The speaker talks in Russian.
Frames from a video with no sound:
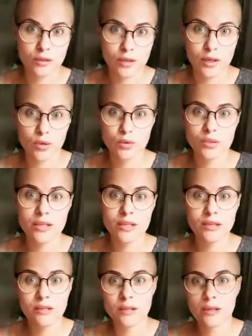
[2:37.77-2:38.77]
рак груди
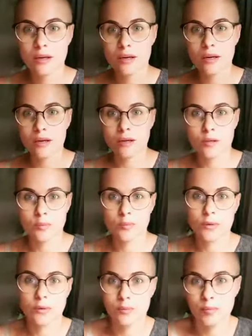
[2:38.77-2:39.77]
или э,
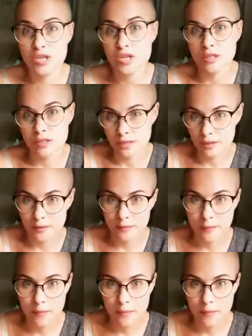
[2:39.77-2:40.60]
э, по-женски?